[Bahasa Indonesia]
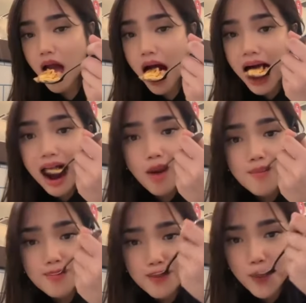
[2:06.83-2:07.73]
jadi Fuji
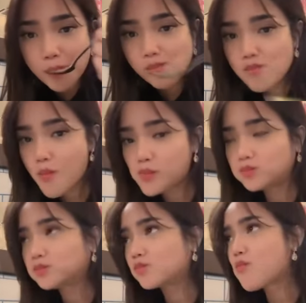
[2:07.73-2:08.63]
serba salah membal
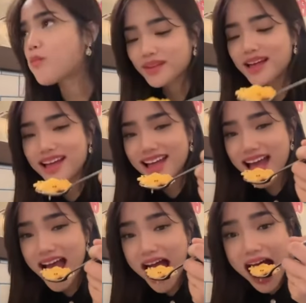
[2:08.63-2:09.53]
diri salah dia makin
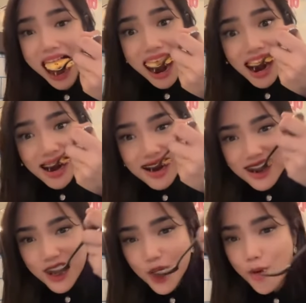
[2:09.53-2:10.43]
salah, ya
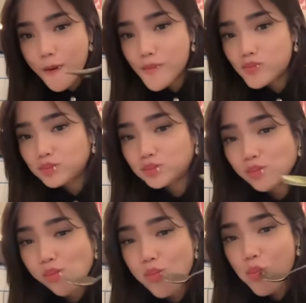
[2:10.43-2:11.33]
komentar netizen.
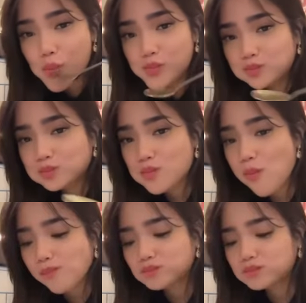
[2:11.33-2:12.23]
Bukan